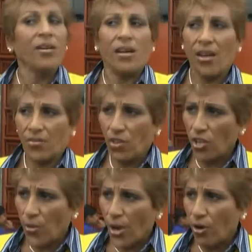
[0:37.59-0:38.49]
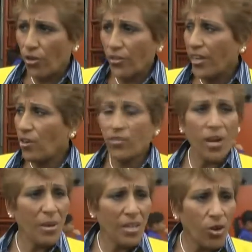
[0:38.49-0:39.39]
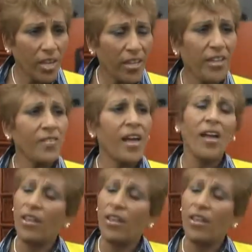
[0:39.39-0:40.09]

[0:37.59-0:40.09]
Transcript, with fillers: Han sido llevados los serenos al médico legista,